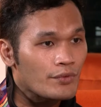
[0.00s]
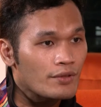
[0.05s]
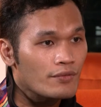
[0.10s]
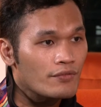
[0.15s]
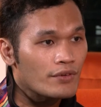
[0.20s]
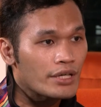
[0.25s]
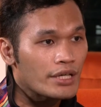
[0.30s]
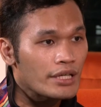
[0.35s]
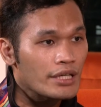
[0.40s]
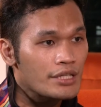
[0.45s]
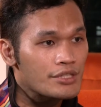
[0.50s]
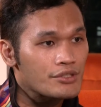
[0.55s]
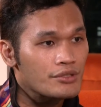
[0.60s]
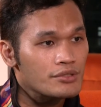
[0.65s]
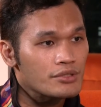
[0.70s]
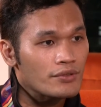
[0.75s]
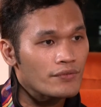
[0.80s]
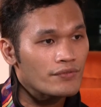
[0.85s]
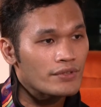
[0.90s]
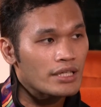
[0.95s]

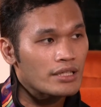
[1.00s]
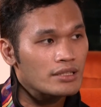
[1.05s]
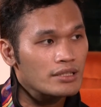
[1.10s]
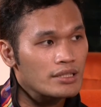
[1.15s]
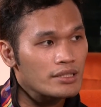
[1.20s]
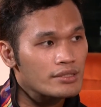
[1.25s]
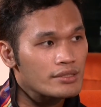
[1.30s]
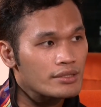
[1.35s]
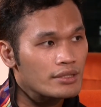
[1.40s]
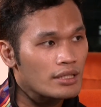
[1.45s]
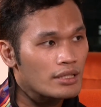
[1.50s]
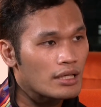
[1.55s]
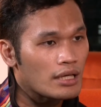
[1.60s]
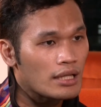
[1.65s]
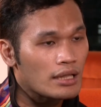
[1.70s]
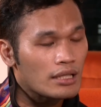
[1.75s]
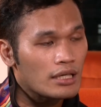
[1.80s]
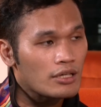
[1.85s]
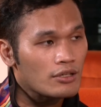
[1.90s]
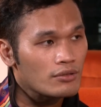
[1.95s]
variations of techniques na
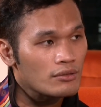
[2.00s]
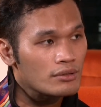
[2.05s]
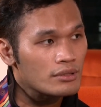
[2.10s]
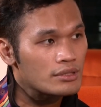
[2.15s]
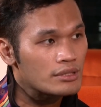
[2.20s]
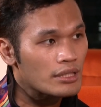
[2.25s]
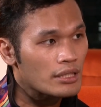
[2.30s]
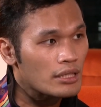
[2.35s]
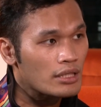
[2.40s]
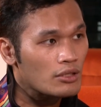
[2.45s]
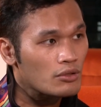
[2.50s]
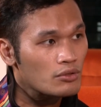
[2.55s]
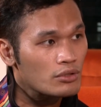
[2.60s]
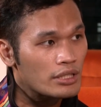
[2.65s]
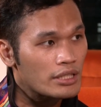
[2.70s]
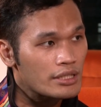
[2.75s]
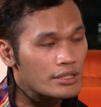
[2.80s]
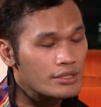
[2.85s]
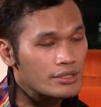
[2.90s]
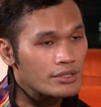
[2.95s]
allowed sa
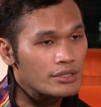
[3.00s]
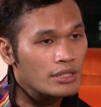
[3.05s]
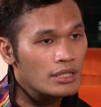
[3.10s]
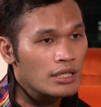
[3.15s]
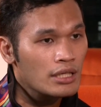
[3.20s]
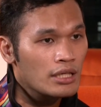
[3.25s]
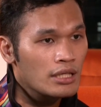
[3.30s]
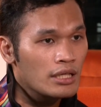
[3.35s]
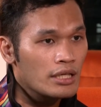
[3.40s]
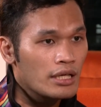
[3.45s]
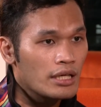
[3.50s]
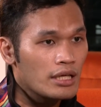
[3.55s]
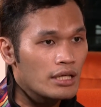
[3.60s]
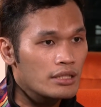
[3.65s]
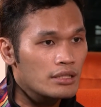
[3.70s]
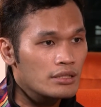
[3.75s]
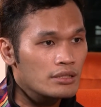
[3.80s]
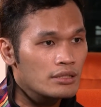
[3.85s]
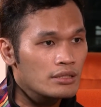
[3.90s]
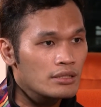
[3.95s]
Courage.
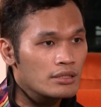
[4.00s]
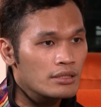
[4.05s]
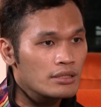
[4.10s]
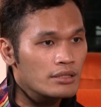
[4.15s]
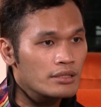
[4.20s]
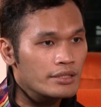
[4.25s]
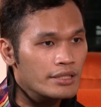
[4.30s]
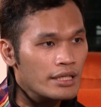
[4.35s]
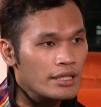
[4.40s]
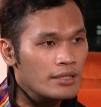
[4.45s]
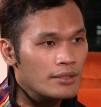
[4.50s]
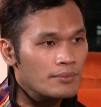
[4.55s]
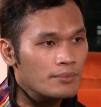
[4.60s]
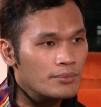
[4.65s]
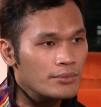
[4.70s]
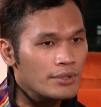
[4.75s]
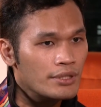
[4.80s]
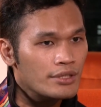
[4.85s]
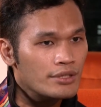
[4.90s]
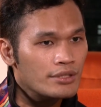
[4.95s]
And yeah,
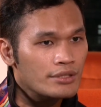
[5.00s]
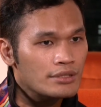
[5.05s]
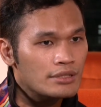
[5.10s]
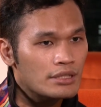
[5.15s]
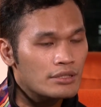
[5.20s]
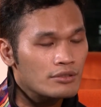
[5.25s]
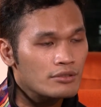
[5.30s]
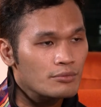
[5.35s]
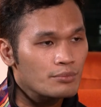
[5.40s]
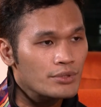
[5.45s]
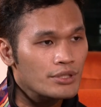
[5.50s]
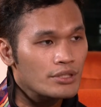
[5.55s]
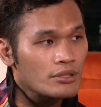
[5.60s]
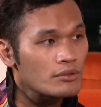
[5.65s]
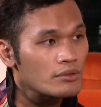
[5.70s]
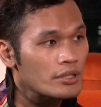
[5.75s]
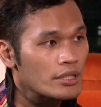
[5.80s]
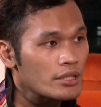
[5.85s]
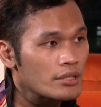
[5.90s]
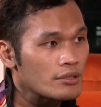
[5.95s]
it turned out to be
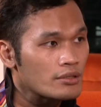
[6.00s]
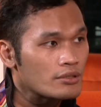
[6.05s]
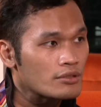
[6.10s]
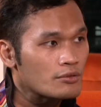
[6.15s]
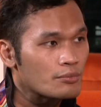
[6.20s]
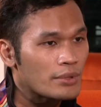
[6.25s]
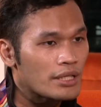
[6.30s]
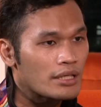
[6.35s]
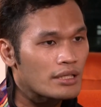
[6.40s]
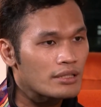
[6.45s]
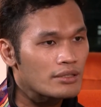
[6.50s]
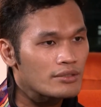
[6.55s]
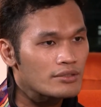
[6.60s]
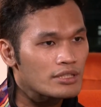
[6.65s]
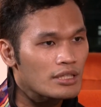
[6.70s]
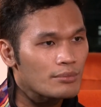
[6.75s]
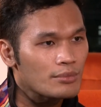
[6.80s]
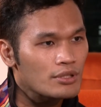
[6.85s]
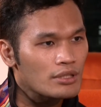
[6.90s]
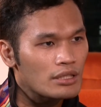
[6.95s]
okay, you know. Parang
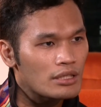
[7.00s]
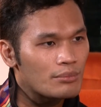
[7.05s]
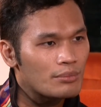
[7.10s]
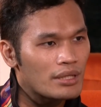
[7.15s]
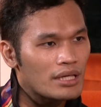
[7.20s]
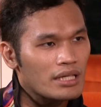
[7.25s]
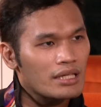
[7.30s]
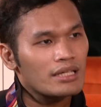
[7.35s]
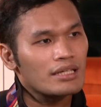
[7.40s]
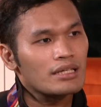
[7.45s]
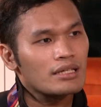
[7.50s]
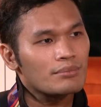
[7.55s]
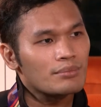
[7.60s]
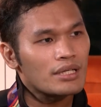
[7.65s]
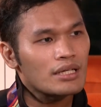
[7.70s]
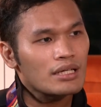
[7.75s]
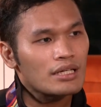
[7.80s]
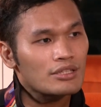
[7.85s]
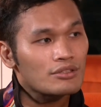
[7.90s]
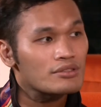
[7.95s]
sabi ko, ah, bagay,
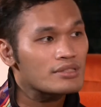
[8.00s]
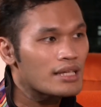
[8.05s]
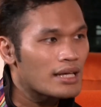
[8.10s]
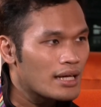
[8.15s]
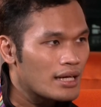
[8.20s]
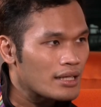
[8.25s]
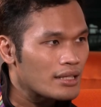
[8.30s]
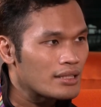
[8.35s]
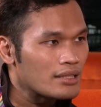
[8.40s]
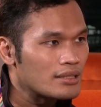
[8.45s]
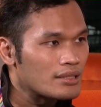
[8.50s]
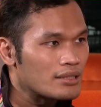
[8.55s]
bagay ito sa akin.